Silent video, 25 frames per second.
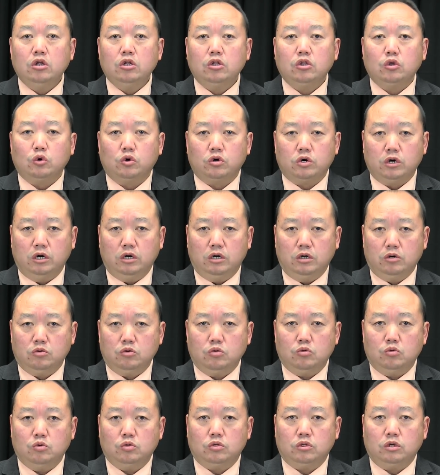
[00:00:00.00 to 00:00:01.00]
thọ cơ đó
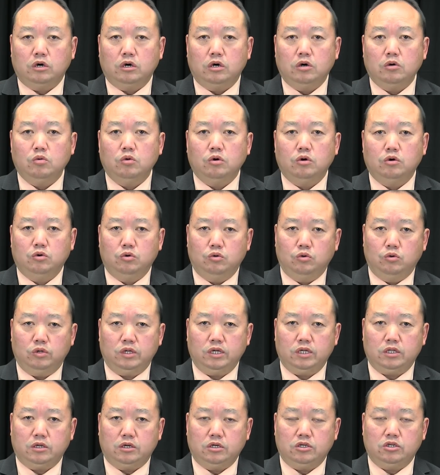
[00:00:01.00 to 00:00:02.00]
cũng thọ của hù
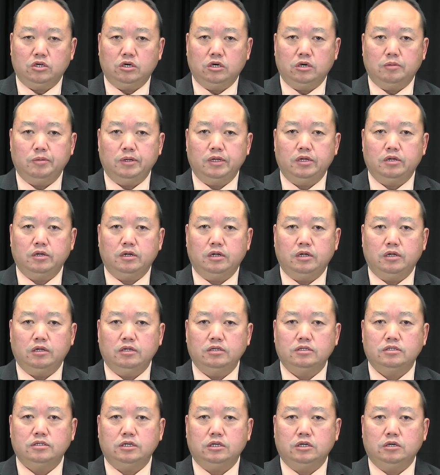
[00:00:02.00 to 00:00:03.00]
theo thọ chơi bây giờ này giờ
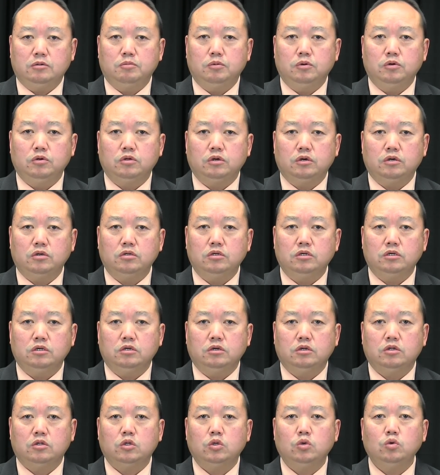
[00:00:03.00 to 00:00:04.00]
gì giờ phong cho gì
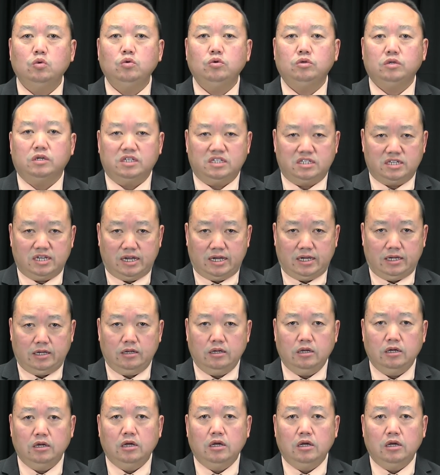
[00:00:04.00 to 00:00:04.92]
cho tu cho sai